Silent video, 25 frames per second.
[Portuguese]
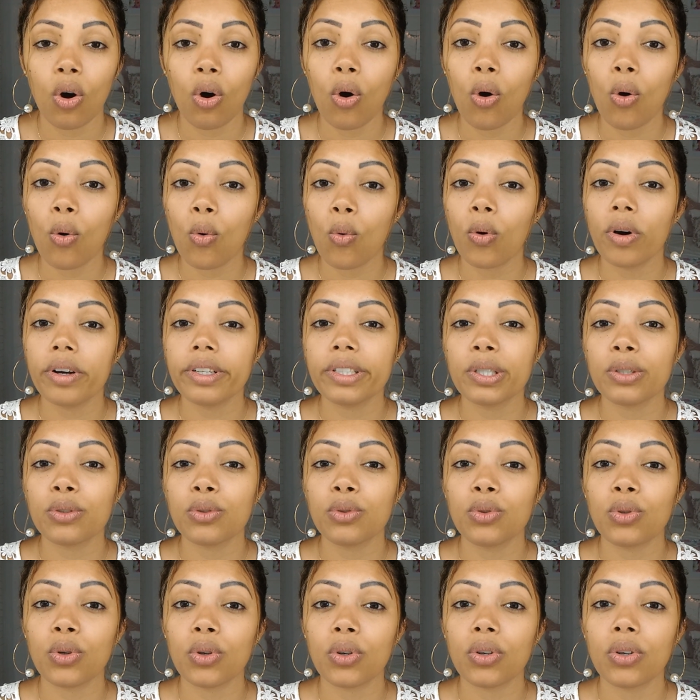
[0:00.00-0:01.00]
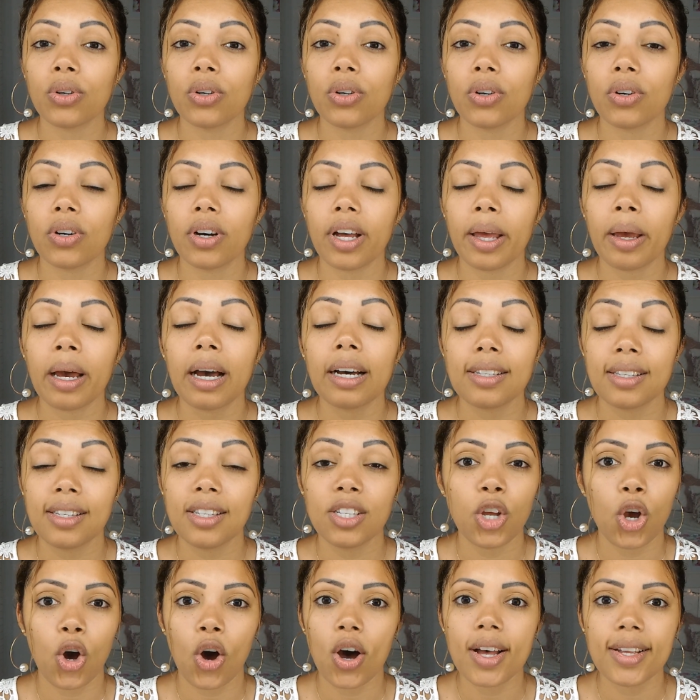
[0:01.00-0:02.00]
ou quando eu estou
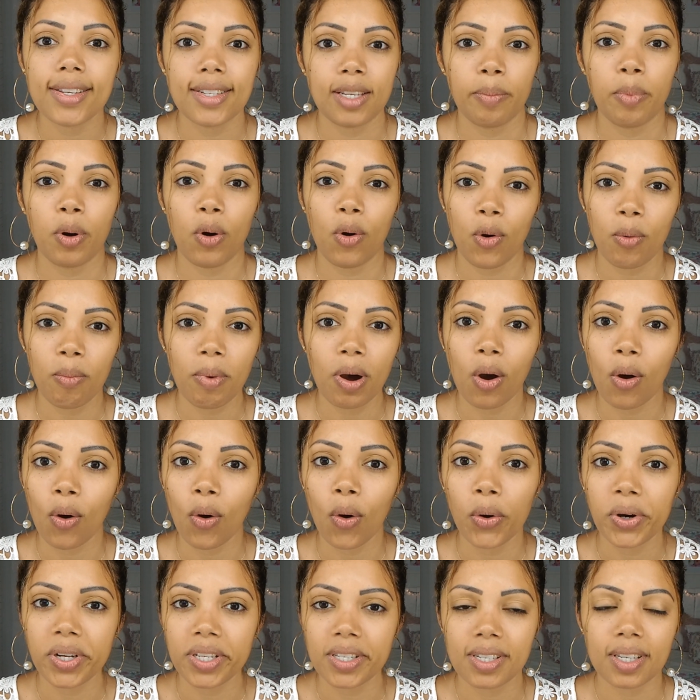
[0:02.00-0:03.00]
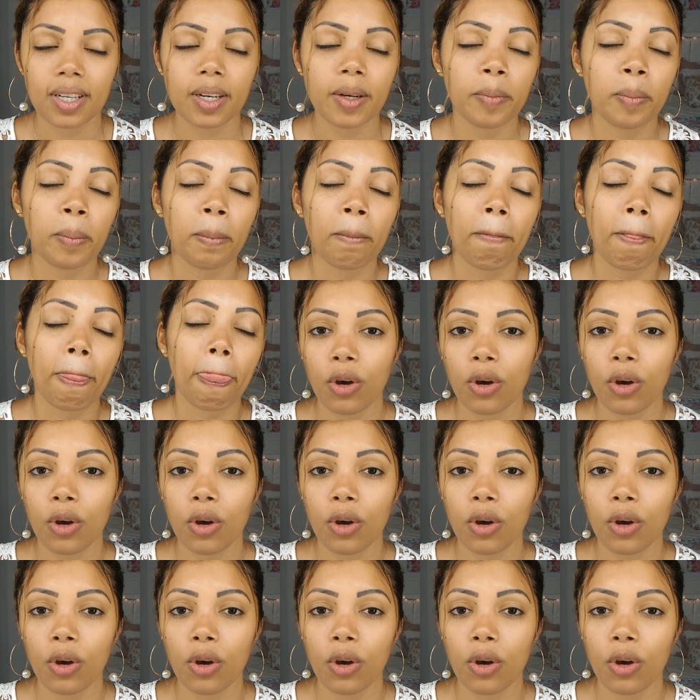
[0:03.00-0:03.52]
ansiosa para alguma coisa.